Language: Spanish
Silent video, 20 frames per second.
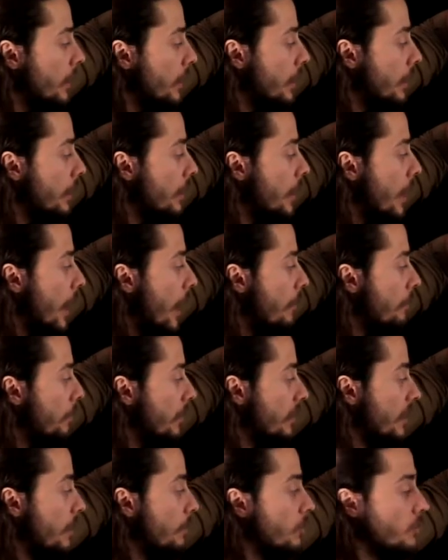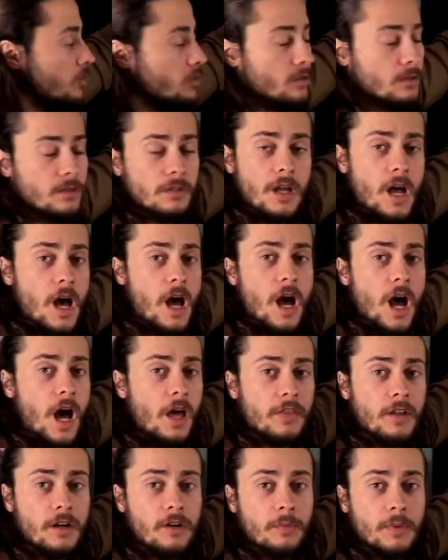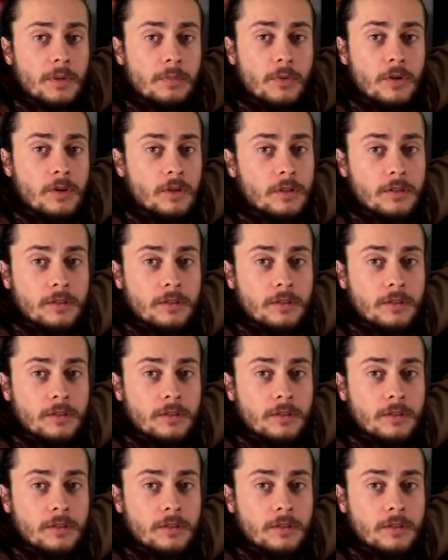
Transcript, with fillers: y empezamos a hacer lo mismo.